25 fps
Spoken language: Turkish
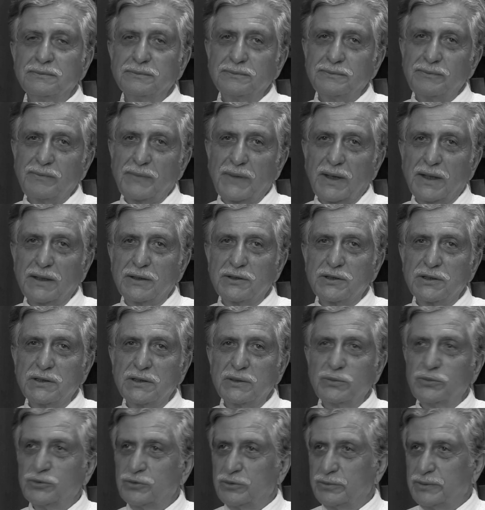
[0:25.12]
Hmm,
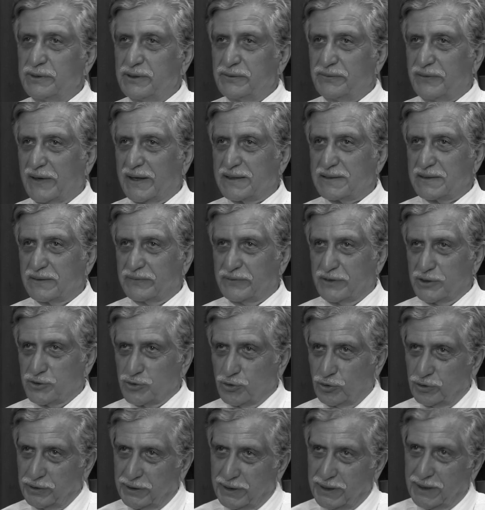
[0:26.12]
şimdi bunu bir
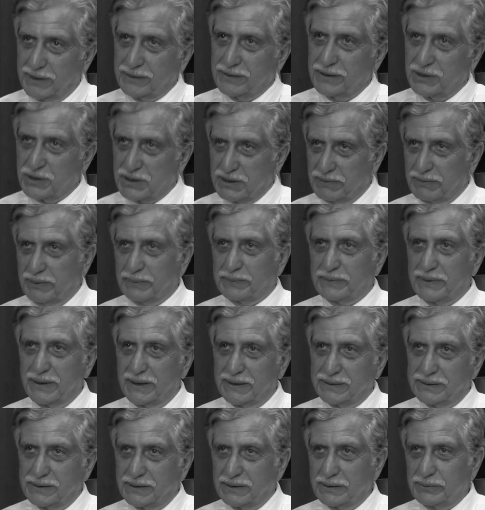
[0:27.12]
felsefeci olarak da
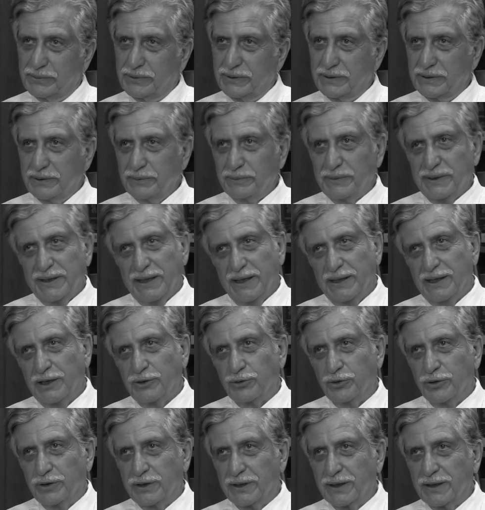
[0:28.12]
cevaplandırabilirim.
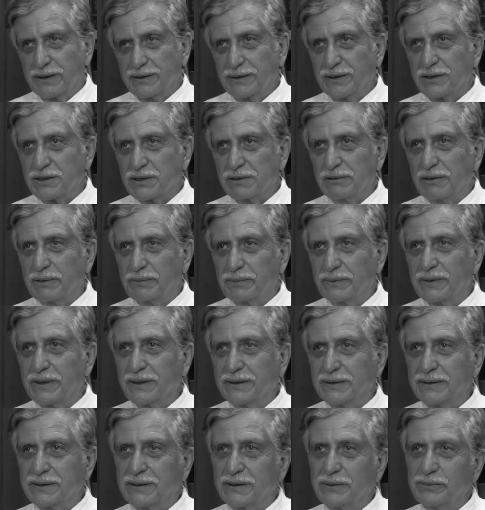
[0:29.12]
Kenan olarak da
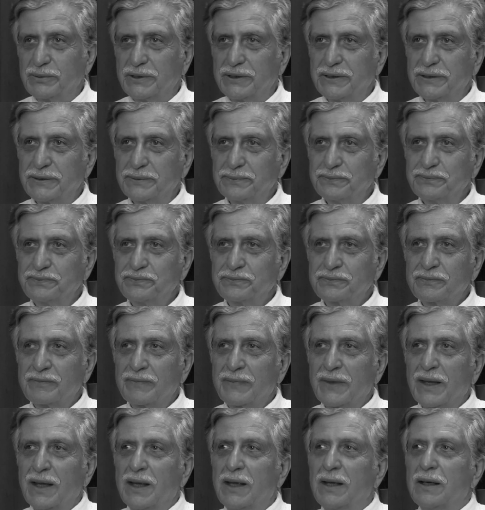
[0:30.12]
cevaplandırabilirim.
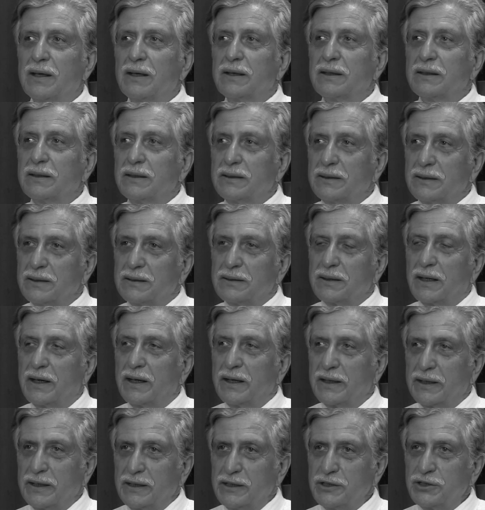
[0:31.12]
E,
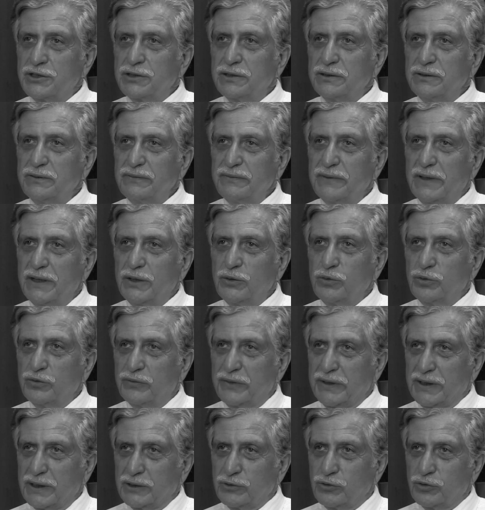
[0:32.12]
arayışın ve
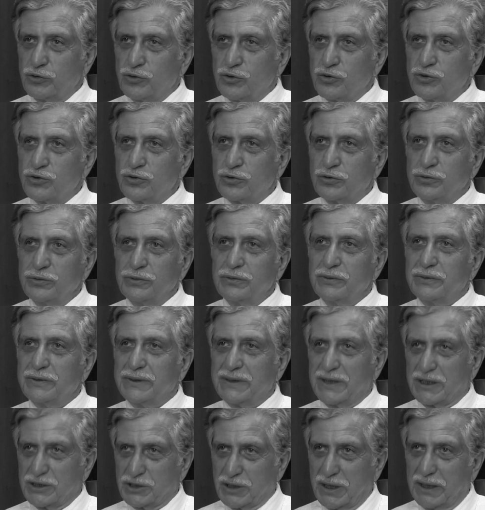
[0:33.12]
yuvaya dönüşün
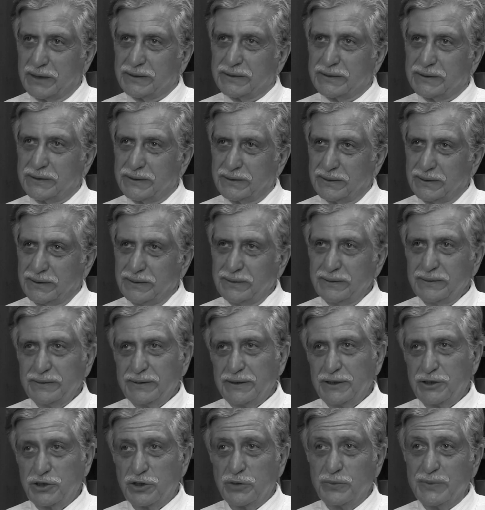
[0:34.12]
yaşandığı,
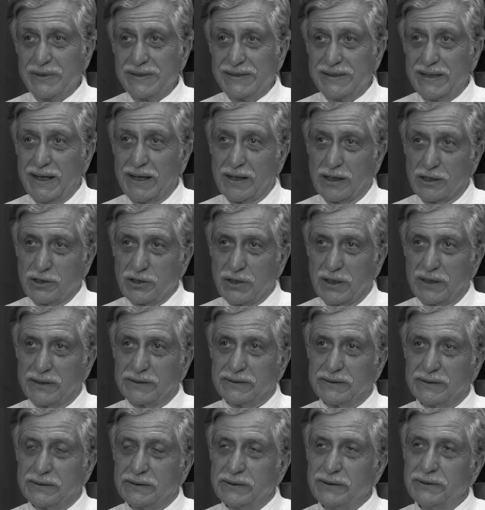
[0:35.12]
içimizde
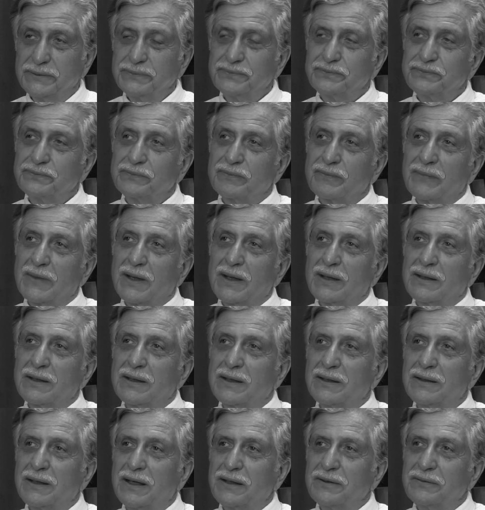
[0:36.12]
yaşandığı,
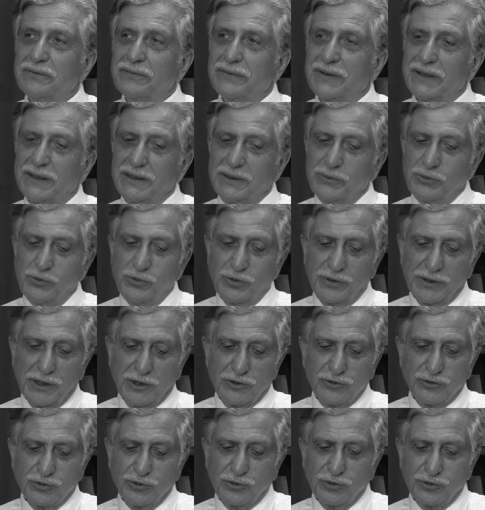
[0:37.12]
Kenan Rifai
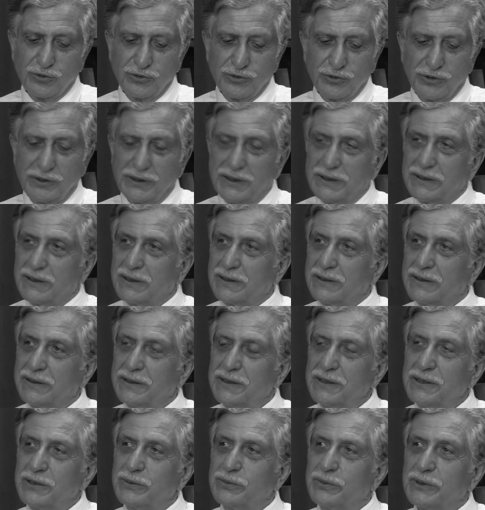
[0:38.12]
Büyükaksoy'un
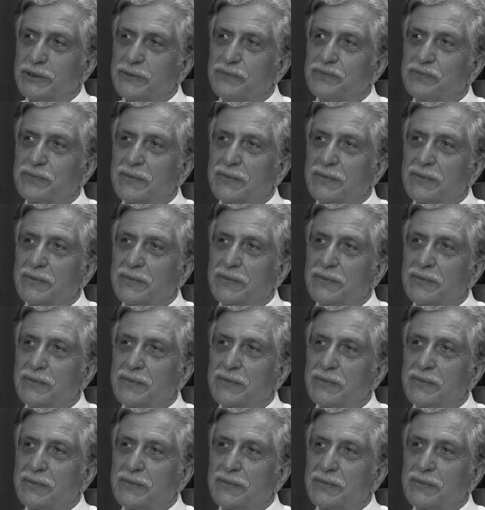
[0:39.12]
söyledikleri gibi